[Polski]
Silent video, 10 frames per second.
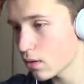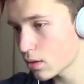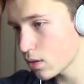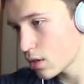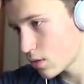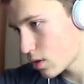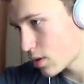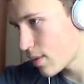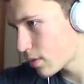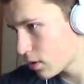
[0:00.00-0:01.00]
Czyli znaczy, nie co się
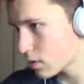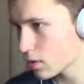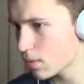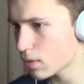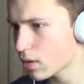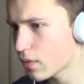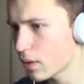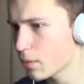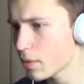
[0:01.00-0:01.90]
stało, tylko co odblokowałem.